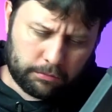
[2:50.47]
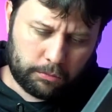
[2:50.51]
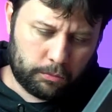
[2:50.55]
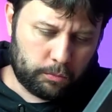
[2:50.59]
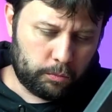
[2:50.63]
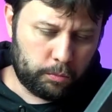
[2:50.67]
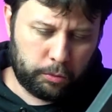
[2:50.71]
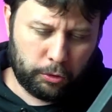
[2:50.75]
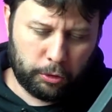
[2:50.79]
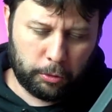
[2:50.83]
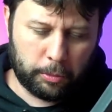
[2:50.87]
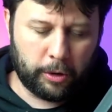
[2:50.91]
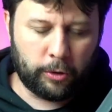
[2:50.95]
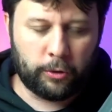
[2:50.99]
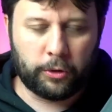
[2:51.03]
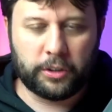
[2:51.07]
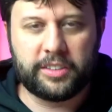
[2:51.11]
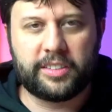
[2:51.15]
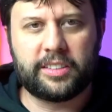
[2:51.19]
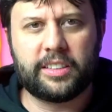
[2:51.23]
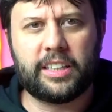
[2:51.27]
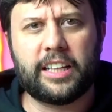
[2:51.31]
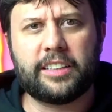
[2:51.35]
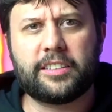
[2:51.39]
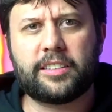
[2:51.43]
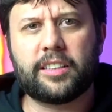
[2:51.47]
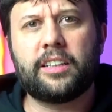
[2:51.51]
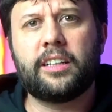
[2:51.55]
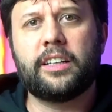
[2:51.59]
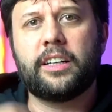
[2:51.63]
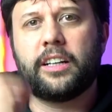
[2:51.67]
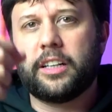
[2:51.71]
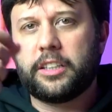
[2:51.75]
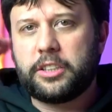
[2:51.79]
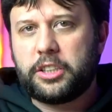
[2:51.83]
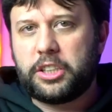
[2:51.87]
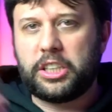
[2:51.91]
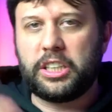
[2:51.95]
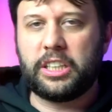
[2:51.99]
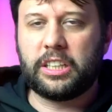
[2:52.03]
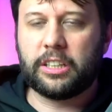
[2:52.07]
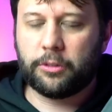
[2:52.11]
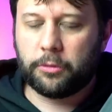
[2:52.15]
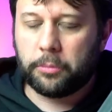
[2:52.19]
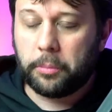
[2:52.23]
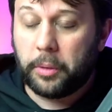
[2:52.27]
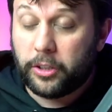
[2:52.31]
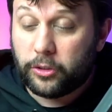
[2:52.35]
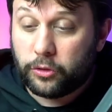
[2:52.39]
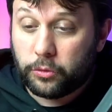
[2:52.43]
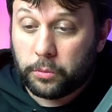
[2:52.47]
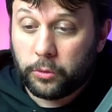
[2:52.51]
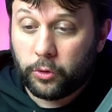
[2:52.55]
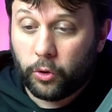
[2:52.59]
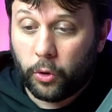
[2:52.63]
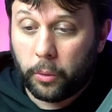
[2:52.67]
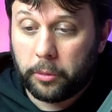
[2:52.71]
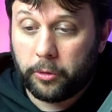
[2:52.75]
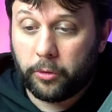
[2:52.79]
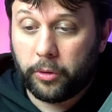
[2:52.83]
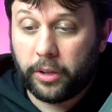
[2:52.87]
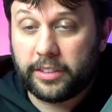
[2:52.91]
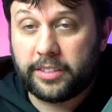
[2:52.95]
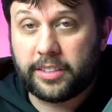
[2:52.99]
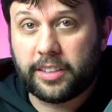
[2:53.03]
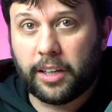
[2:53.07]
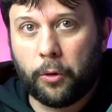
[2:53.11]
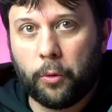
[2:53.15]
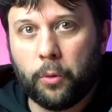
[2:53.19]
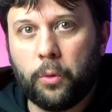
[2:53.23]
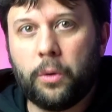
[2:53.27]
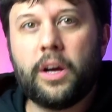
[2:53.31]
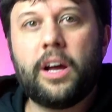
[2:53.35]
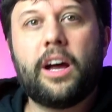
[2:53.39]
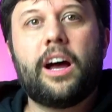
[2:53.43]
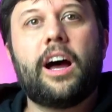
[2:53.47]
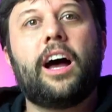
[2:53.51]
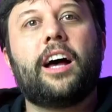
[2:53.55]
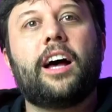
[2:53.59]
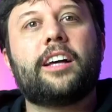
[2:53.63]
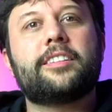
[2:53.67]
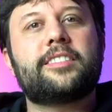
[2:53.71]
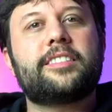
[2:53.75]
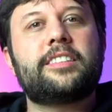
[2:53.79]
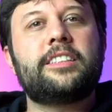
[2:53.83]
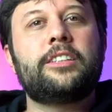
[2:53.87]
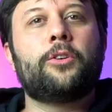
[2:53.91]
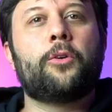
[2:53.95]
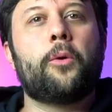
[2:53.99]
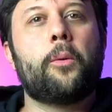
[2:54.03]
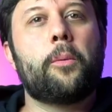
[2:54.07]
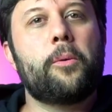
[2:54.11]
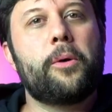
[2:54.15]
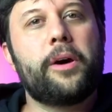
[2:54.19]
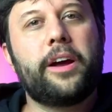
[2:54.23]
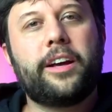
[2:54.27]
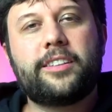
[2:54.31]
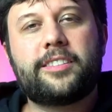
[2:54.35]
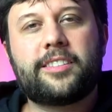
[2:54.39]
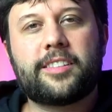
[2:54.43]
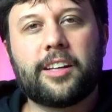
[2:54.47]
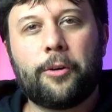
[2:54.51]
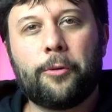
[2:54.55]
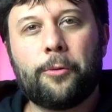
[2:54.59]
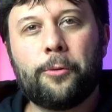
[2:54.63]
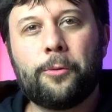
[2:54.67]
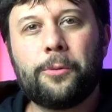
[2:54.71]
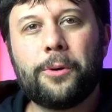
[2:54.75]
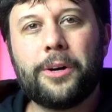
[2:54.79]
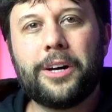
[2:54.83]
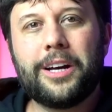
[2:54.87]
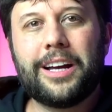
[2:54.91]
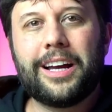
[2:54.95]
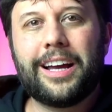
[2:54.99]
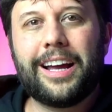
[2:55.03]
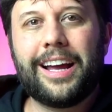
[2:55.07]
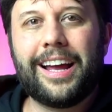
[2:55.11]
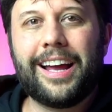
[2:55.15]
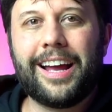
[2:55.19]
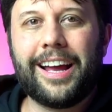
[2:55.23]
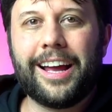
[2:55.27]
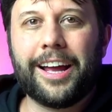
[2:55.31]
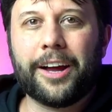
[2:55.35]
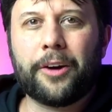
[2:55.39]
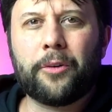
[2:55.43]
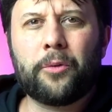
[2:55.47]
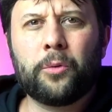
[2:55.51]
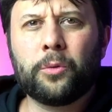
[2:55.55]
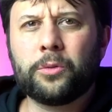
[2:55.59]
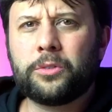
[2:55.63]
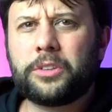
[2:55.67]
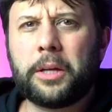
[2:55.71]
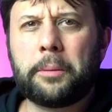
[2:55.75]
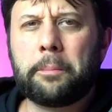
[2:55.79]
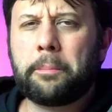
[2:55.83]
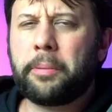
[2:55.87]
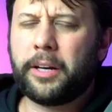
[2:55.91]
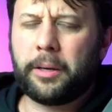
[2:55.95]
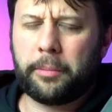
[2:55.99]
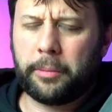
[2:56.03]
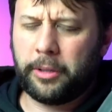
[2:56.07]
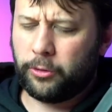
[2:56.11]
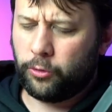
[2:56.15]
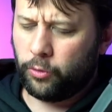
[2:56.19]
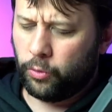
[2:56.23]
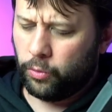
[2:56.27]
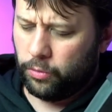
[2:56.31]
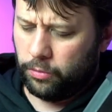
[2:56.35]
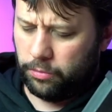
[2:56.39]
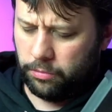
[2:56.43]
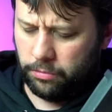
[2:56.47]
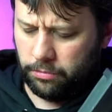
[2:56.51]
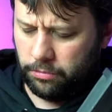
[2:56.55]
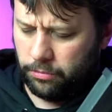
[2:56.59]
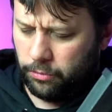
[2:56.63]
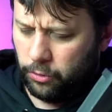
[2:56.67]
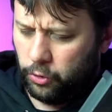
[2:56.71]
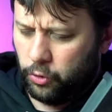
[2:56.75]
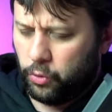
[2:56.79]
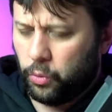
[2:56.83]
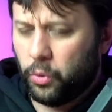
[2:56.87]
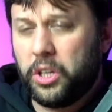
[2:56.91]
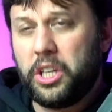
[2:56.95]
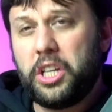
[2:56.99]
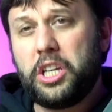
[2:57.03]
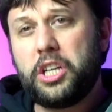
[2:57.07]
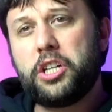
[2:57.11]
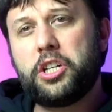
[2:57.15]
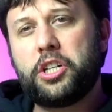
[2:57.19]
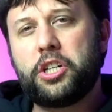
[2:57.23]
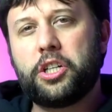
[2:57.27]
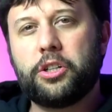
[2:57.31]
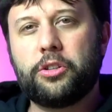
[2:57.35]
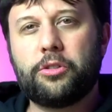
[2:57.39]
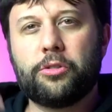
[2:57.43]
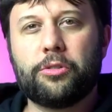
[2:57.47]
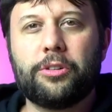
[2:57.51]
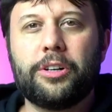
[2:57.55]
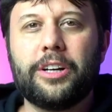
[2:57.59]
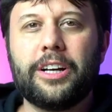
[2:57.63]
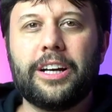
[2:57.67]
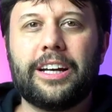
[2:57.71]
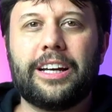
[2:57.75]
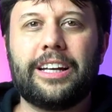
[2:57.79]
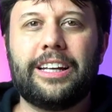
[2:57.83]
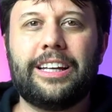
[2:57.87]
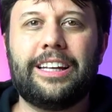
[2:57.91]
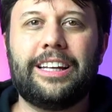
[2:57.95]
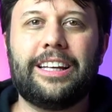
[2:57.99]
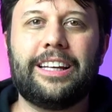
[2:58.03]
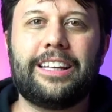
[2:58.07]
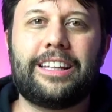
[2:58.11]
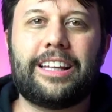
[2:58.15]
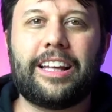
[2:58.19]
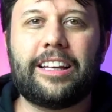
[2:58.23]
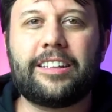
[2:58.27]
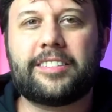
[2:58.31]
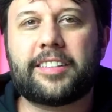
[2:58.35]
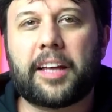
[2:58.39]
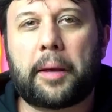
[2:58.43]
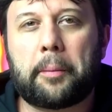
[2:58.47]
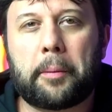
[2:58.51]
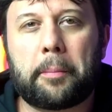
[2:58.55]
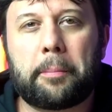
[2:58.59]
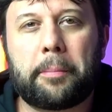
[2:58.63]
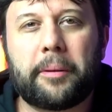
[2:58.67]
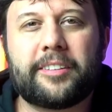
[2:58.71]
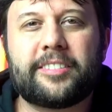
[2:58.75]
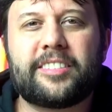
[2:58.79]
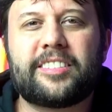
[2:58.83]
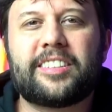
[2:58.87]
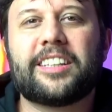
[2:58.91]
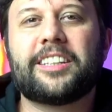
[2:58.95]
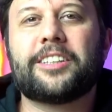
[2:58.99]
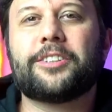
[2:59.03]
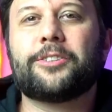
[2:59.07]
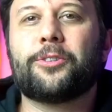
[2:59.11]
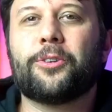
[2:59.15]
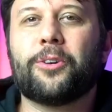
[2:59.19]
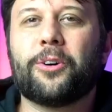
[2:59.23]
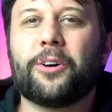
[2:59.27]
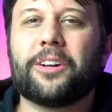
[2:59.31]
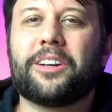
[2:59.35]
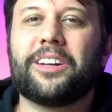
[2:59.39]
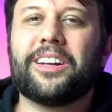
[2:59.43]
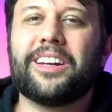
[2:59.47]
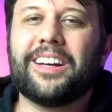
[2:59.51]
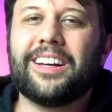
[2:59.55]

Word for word: por uma coincidência, tinha o mesmo nome do rei Saul, assim como o rei Saul, é, com um temperamento muito rígido e, quem sabe, perseguidor